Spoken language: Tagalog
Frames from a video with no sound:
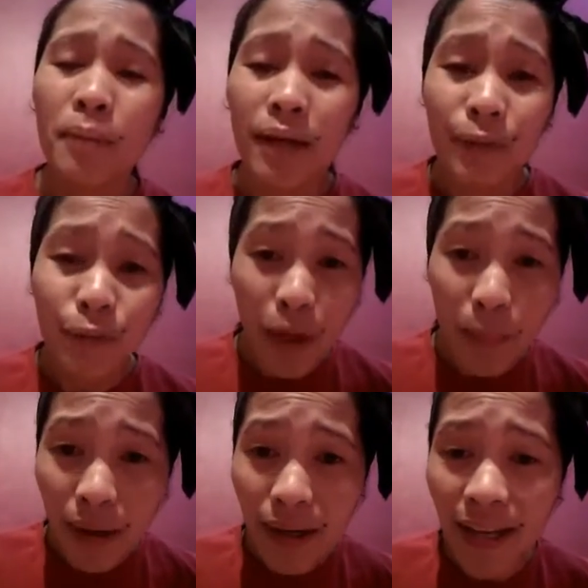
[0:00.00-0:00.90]
Baliw
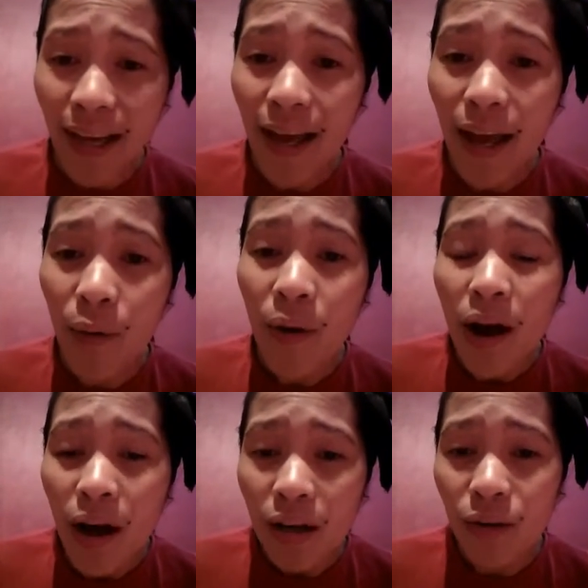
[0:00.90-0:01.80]
na baliw
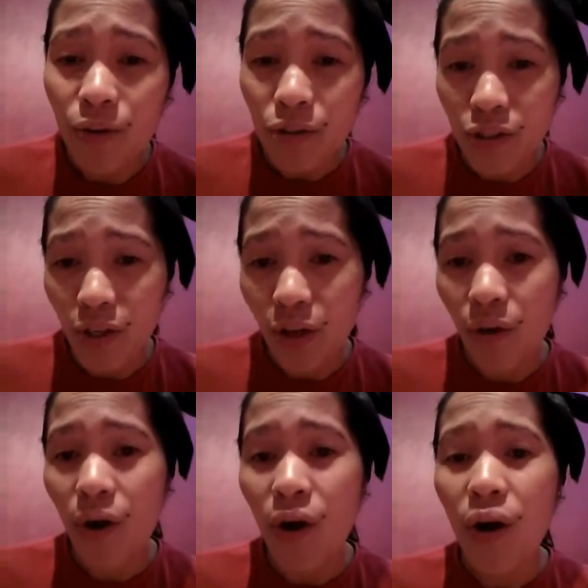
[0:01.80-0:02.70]
ako
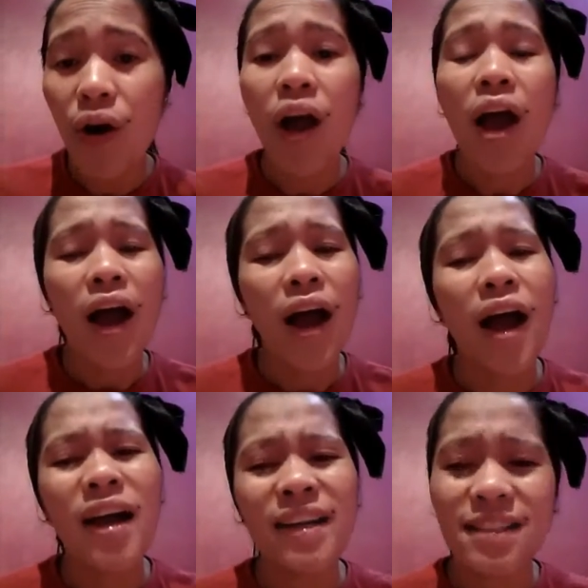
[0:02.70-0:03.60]
sa'yo,
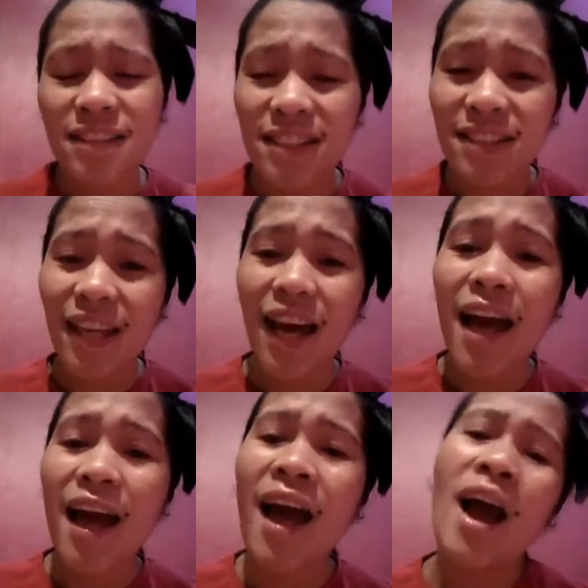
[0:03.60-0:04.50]
aking
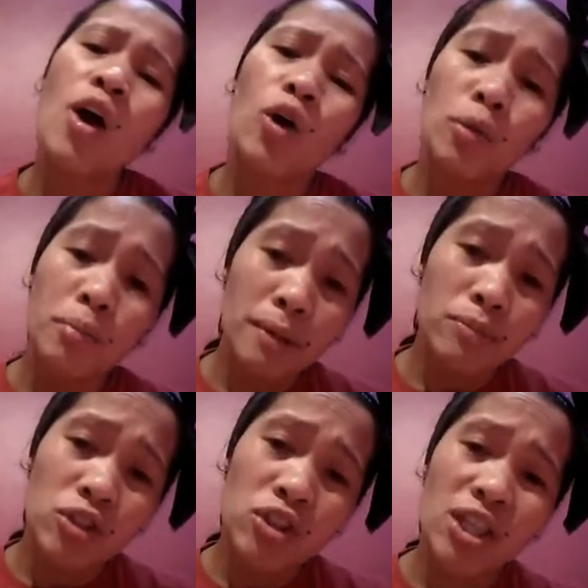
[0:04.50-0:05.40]
sinta O
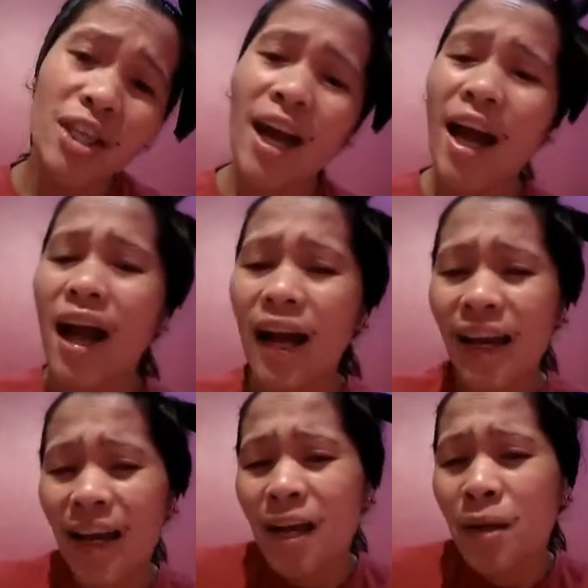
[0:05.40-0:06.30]
Bebs Jake,
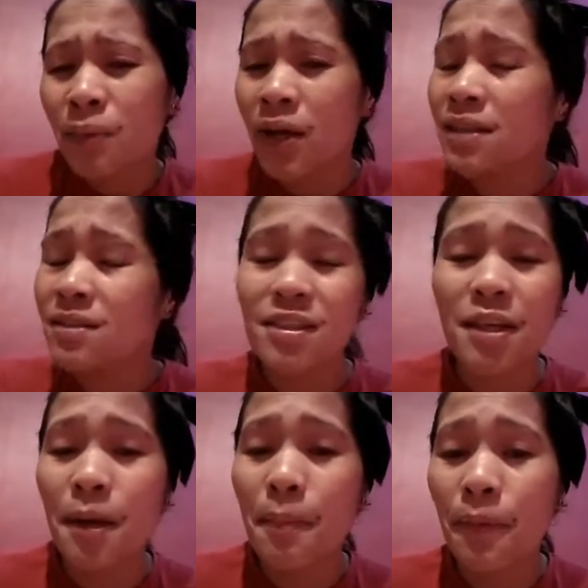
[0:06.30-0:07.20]
aking
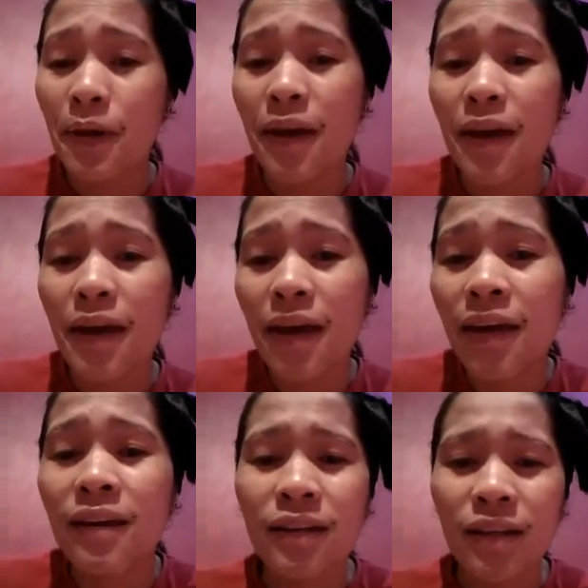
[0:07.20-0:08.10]

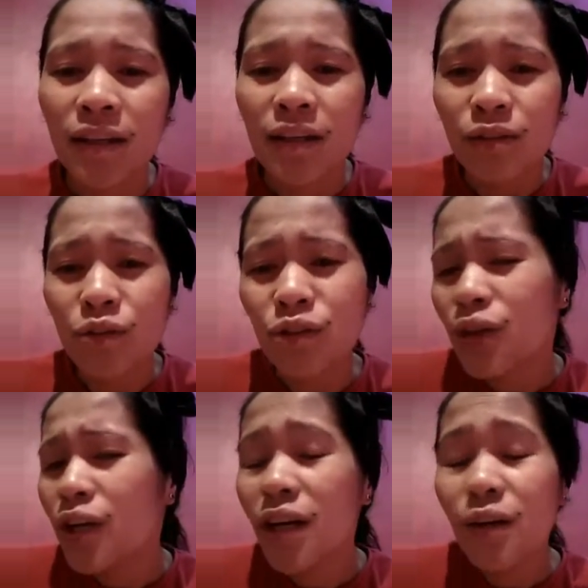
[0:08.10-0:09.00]
prinsipe
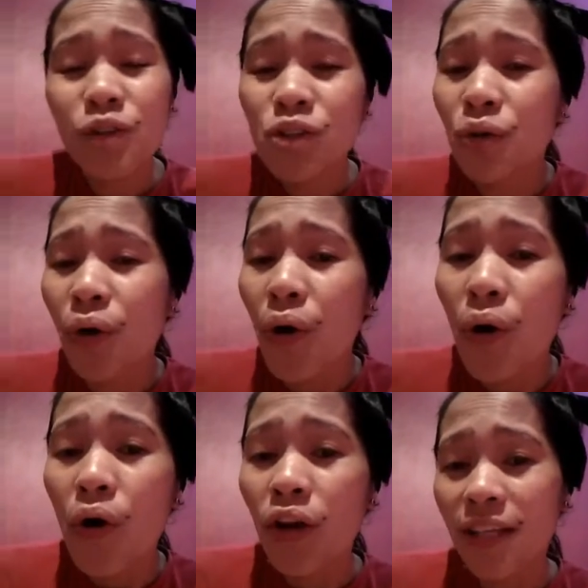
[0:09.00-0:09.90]
Gusto na gusto
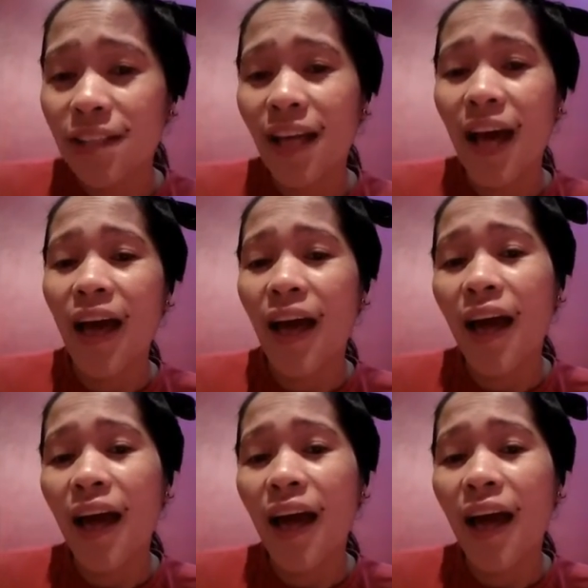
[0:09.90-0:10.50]
kita